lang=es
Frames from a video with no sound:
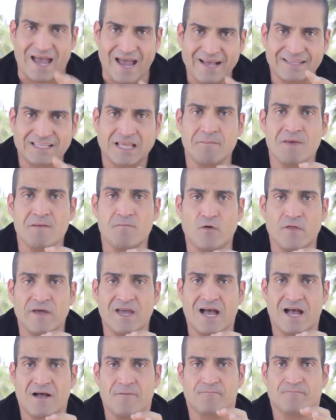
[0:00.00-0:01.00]
Este mismo
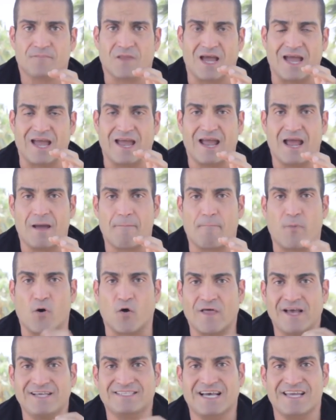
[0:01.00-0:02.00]
día eh,
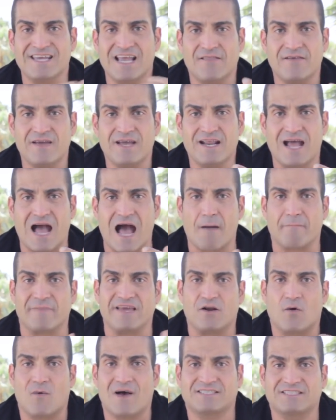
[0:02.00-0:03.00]
podéis añadir
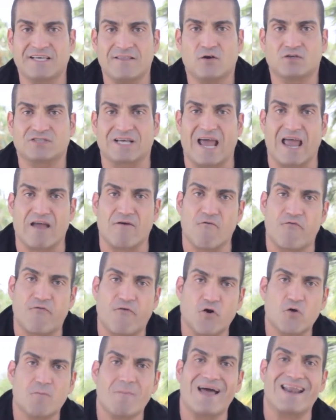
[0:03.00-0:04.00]
aminoácidos en
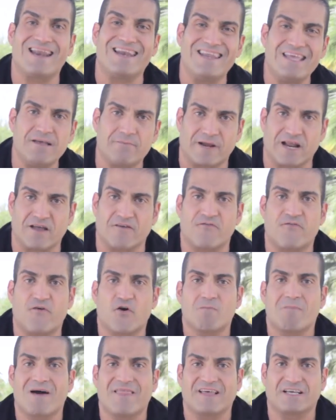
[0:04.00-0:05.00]
forma libre, en
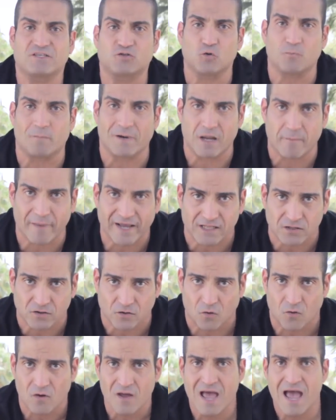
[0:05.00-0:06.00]
forma de
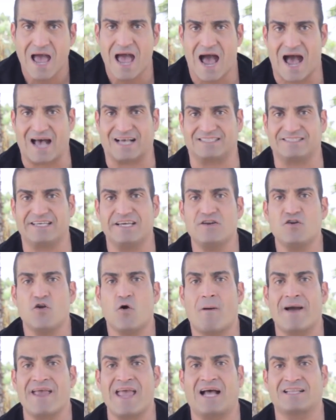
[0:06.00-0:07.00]
suplemento. Así
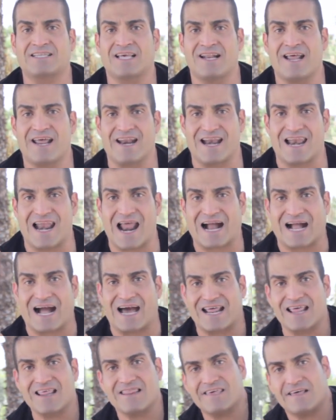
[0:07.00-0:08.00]
no vais a tener la
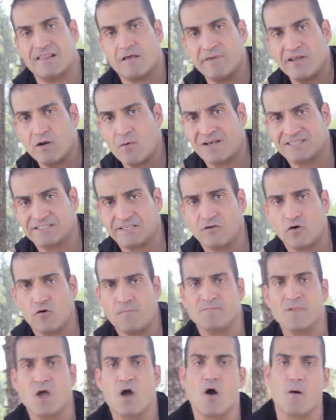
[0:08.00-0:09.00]
carencia de
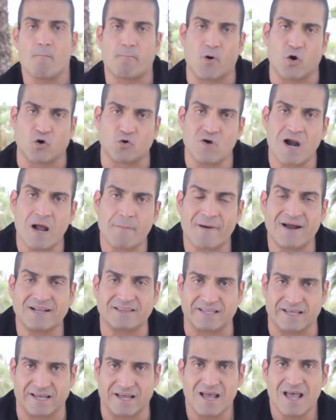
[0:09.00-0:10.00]
aminoácidos por una
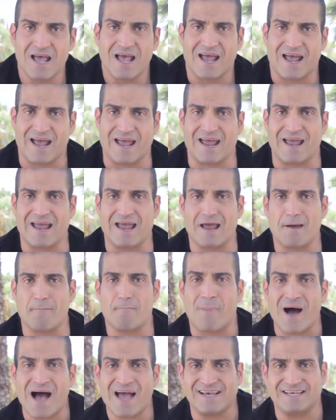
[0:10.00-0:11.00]
parte eh,
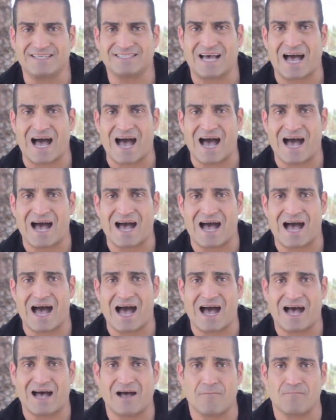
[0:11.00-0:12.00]
vais
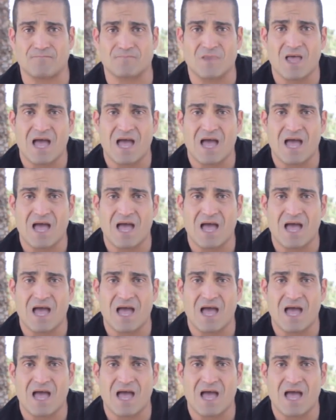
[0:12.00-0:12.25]
a,